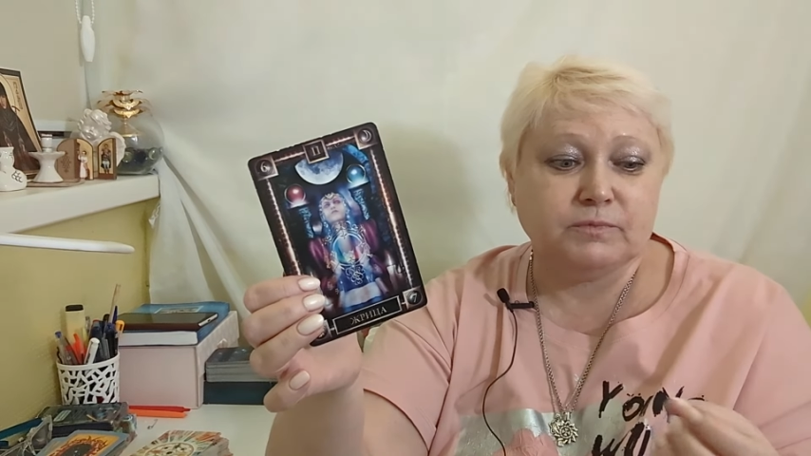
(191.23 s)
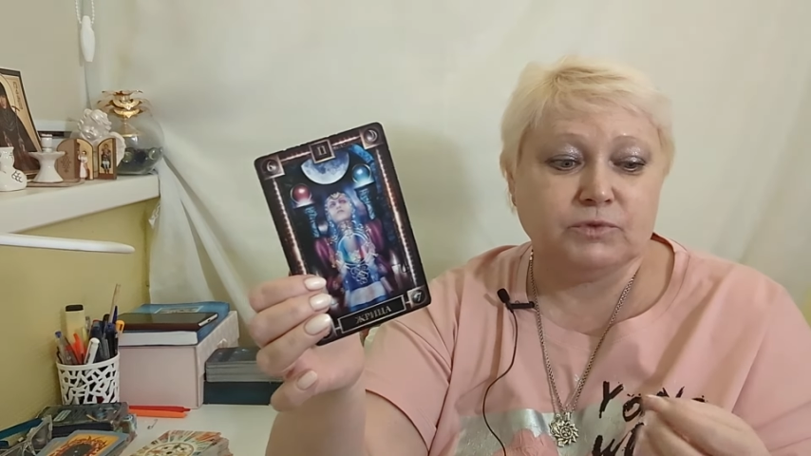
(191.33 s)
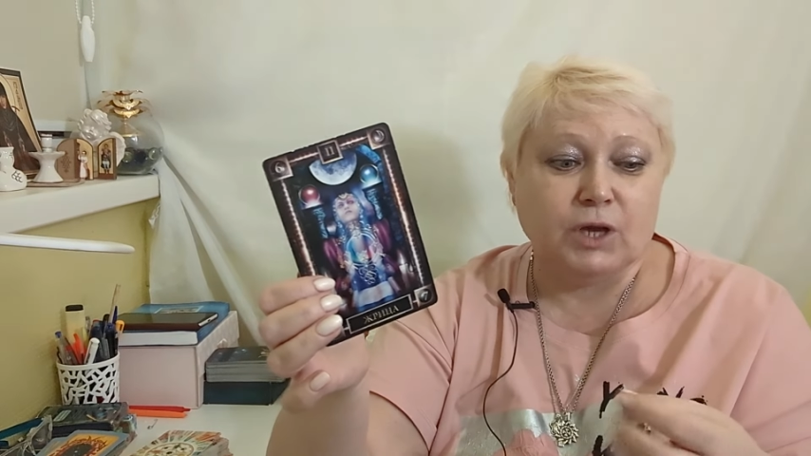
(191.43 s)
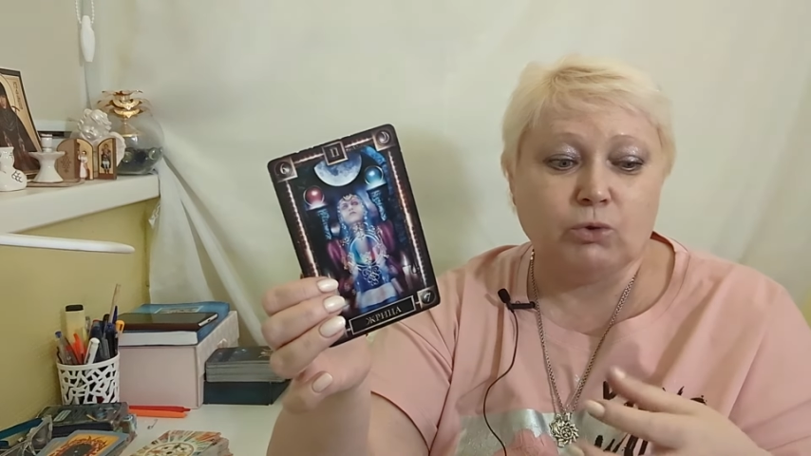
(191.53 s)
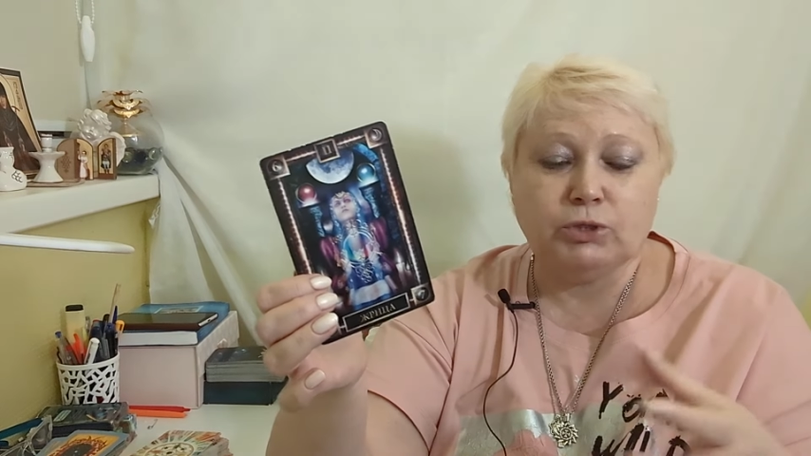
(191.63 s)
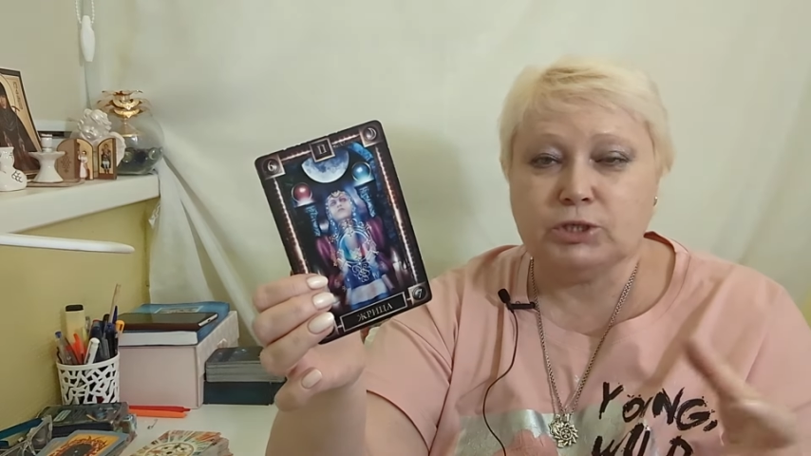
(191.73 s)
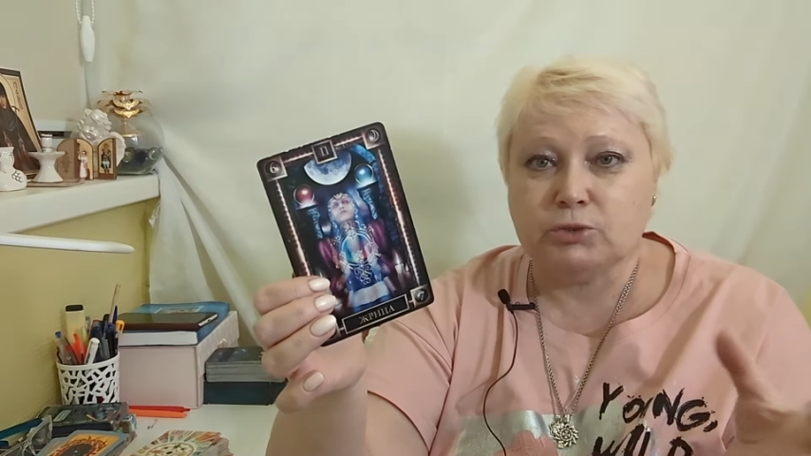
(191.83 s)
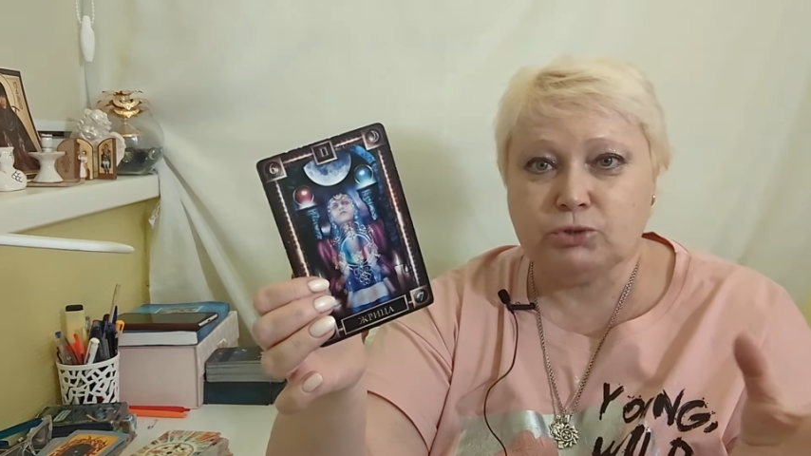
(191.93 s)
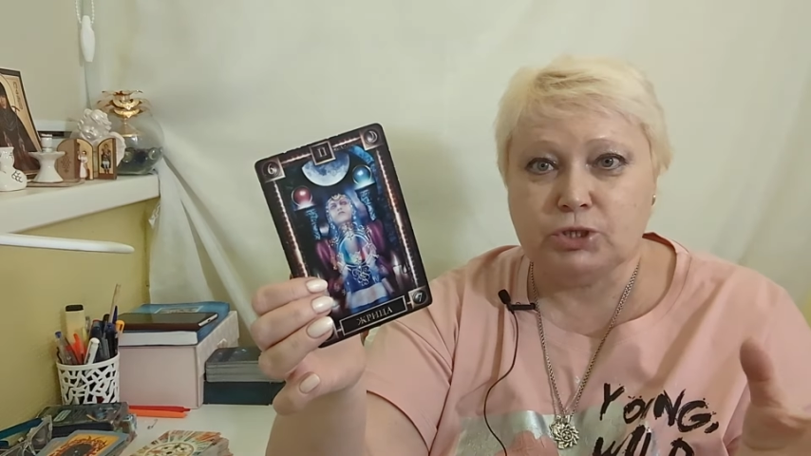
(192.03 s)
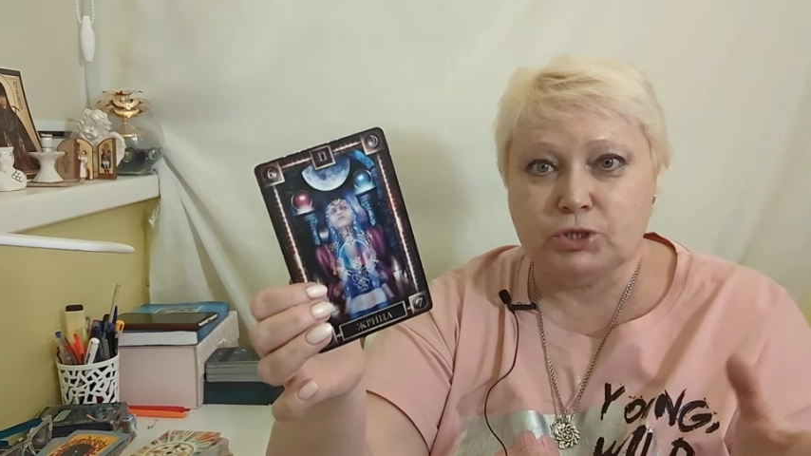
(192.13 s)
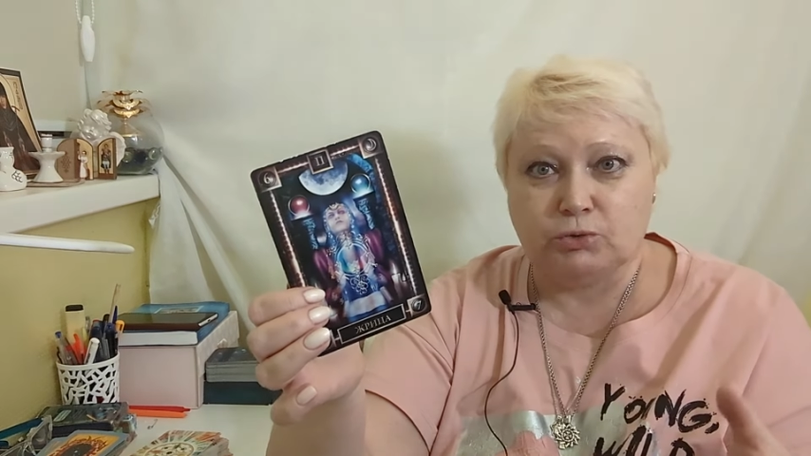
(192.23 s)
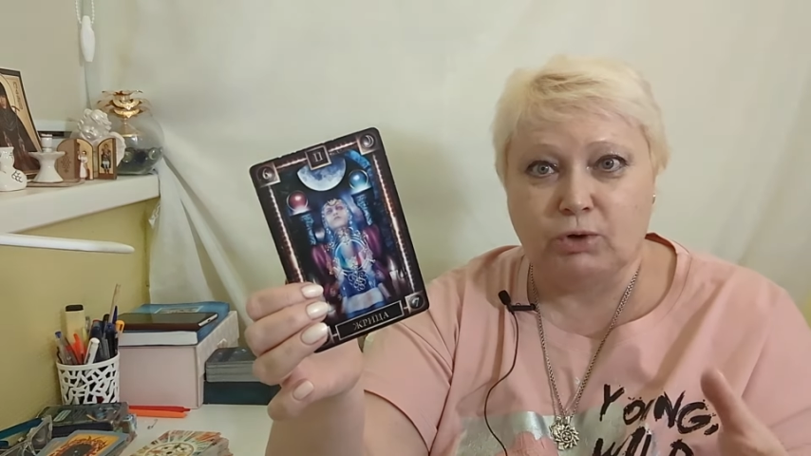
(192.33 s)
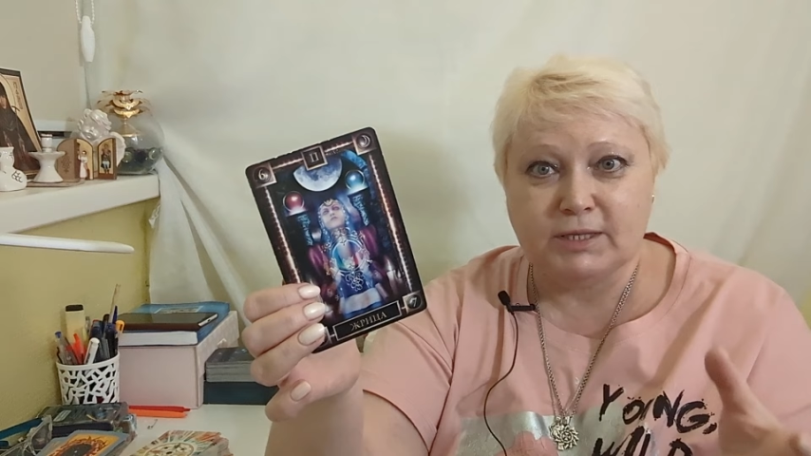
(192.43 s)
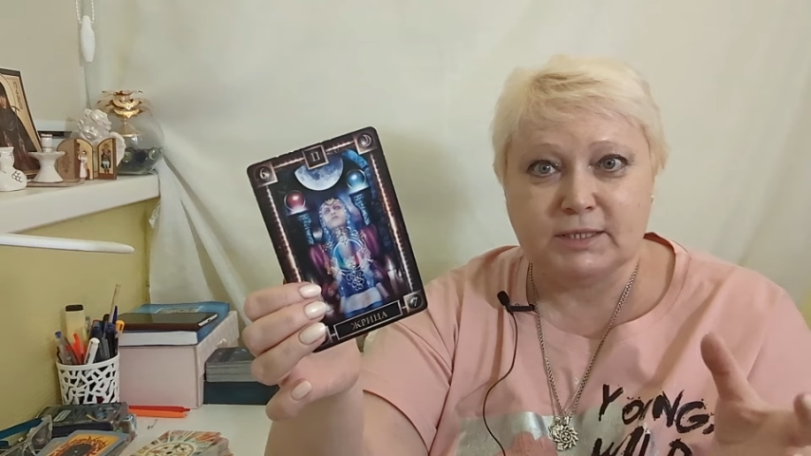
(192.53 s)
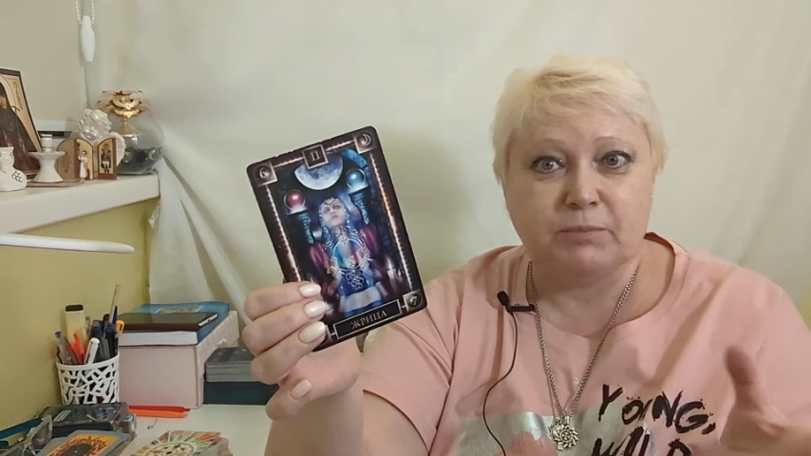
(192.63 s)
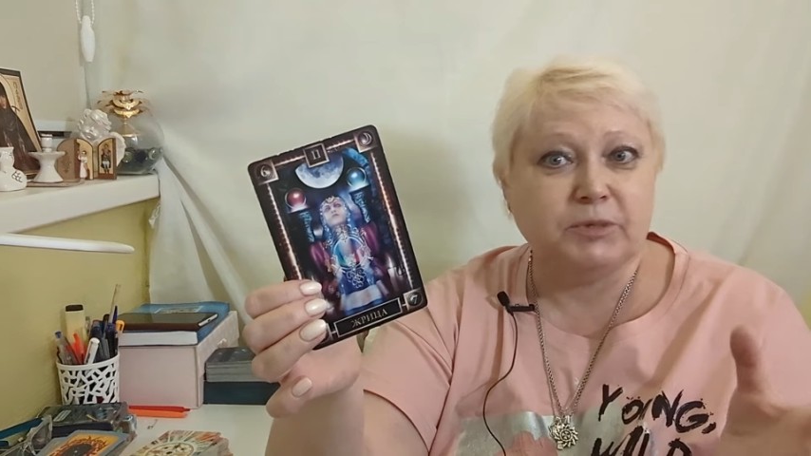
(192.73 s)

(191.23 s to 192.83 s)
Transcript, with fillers: в какой-то сложной ситуации